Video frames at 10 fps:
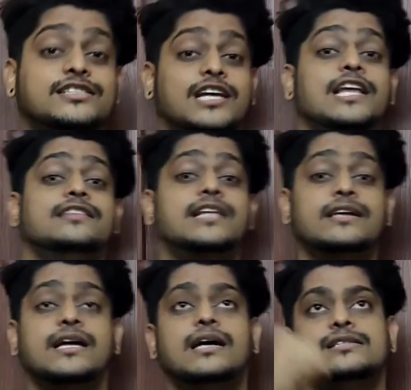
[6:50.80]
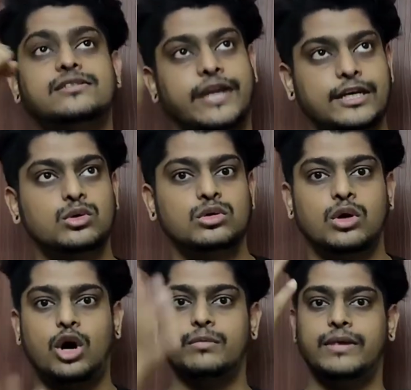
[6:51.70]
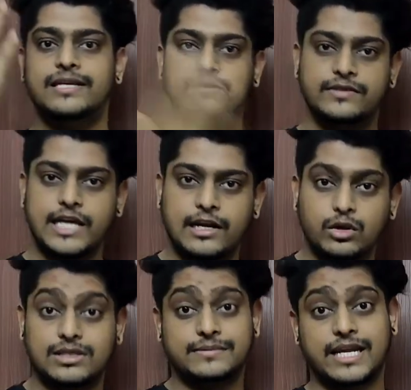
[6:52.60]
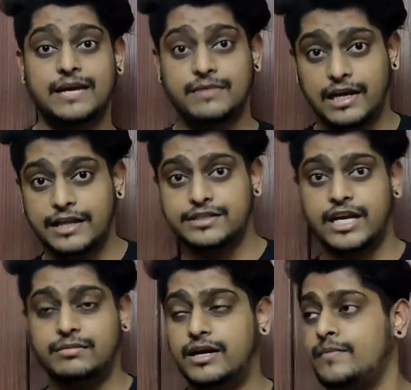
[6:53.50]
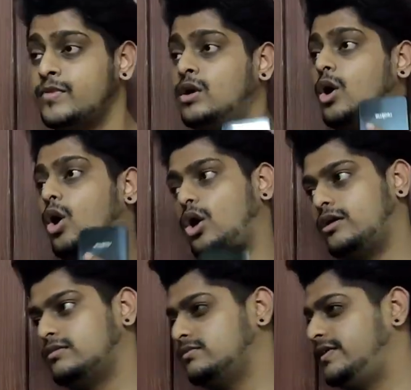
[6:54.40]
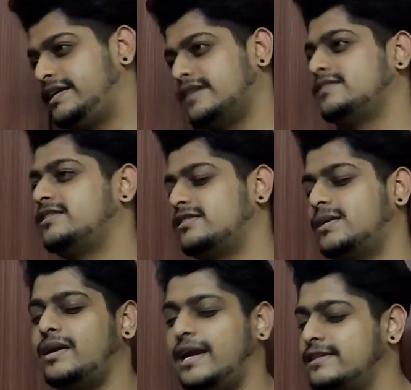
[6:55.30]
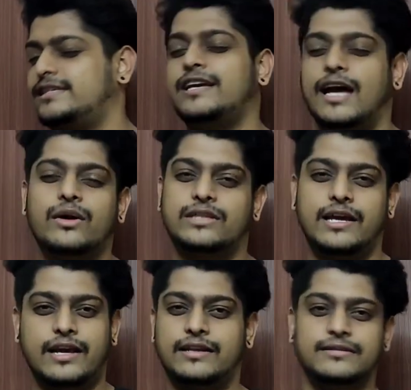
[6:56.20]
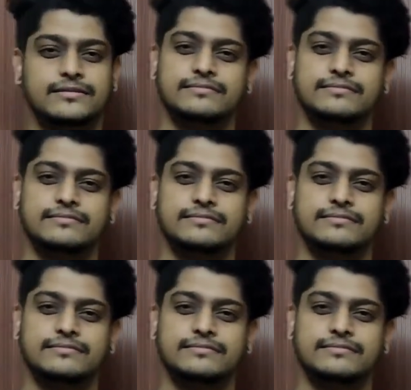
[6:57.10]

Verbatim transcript: के लिए इतना ही था स्टे टून और मेरे चैनल को सब्सक्राइब कर लीजिए एक बार और फिटनेस इंडस्ट्री में लेट्स सी क्या होता है यार